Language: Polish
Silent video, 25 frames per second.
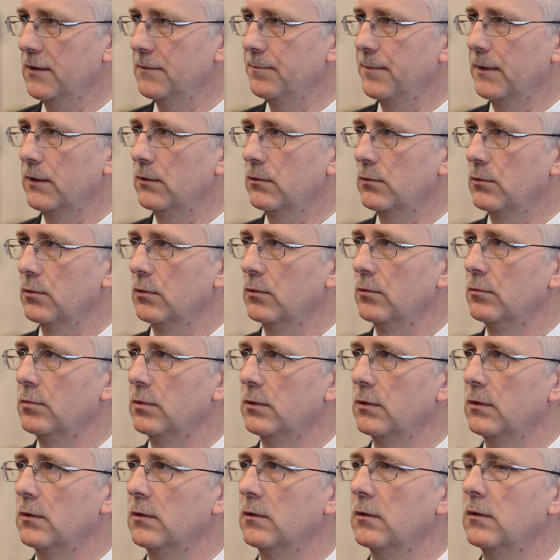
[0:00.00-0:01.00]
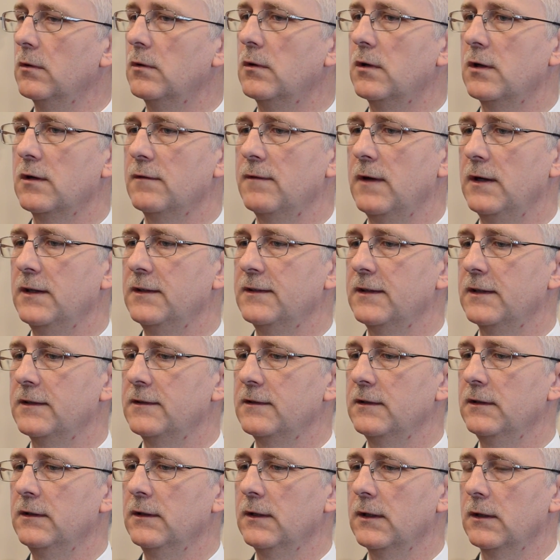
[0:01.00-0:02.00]
aspektu e,
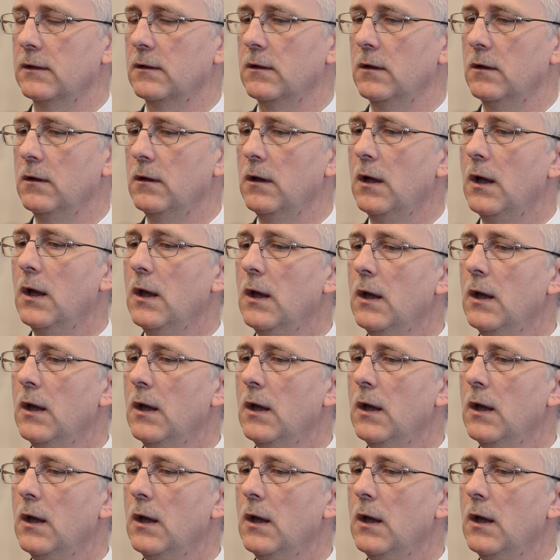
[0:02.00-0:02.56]
rywalizacyjnego